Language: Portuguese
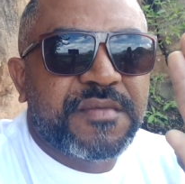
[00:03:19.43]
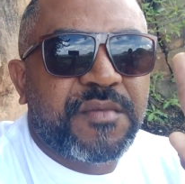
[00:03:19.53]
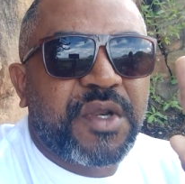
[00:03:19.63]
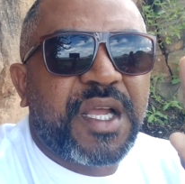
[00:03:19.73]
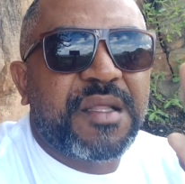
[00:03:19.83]

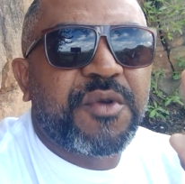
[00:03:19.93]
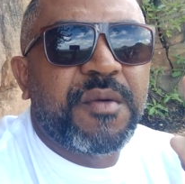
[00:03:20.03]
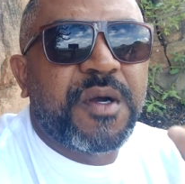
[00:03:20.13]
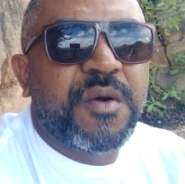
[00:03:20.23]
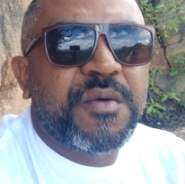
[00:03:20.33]
Obrigado, meu
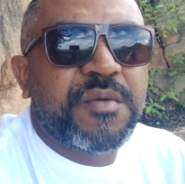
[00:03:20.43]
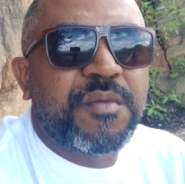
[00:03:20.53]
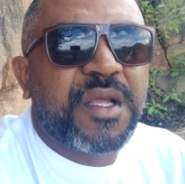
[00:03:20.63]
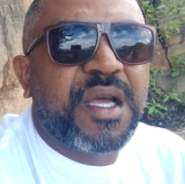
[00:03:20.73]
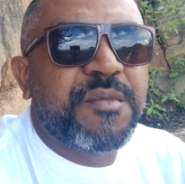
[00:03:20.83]
irmão.
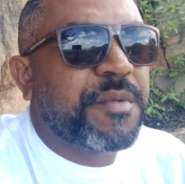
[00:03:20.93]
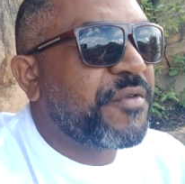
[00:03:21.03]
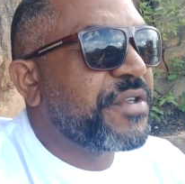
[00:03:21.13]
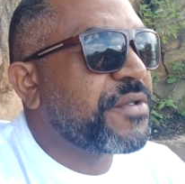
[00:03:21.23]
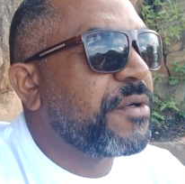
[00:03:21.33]
Obrigado, meu
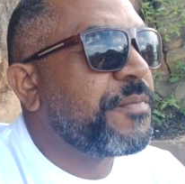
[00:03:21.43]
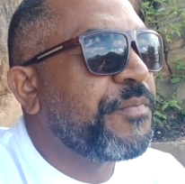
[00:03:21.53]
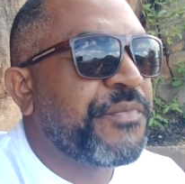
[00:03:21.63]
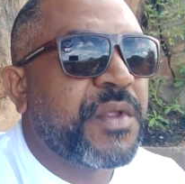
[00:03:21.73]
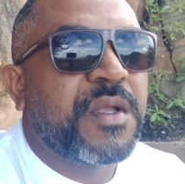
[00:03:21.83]
professor.
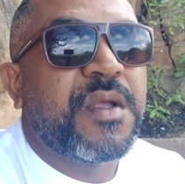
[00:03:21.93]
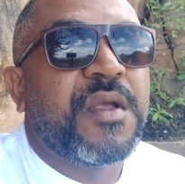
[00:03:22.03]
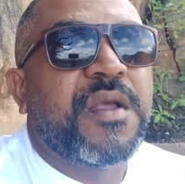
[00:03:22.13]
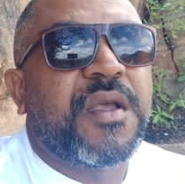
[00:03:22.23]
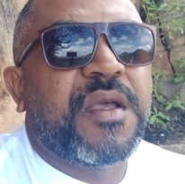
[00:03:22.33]

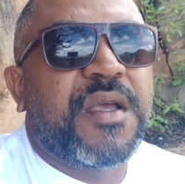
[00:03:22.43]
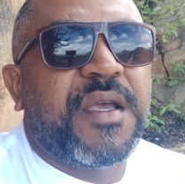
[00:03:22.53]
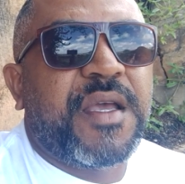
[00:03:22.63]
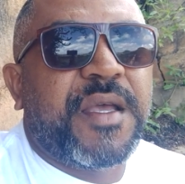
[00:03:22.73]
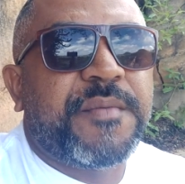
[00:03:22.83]

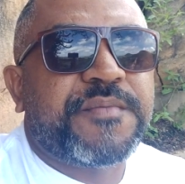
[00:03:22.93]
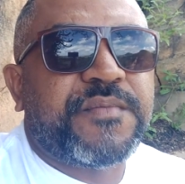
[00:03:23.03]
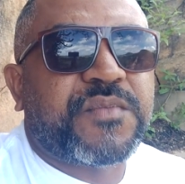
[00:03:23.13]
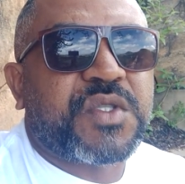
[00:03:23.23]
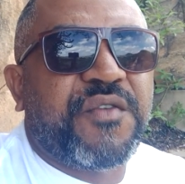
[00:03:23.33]
É,
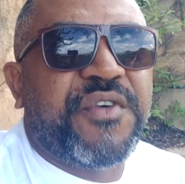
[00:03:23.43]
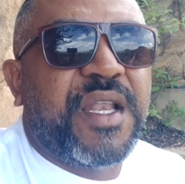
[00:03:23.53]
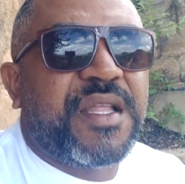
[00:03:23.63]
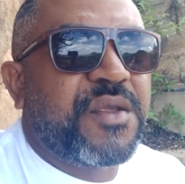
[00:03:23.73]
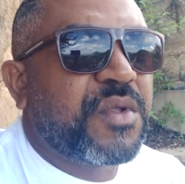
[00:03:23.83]

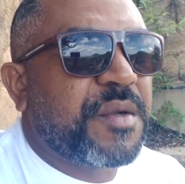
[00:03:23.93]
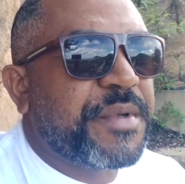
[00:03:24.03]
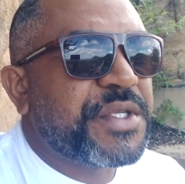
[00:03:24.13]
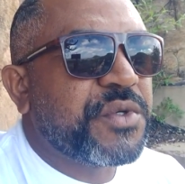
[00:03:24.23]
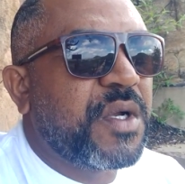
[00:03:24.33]
falar de outra
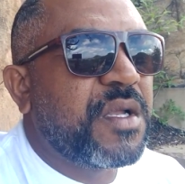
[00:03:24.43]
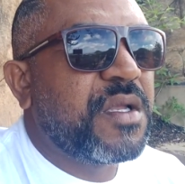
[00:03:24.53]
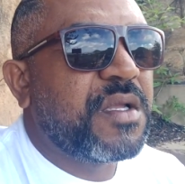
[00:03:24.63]
pessoa,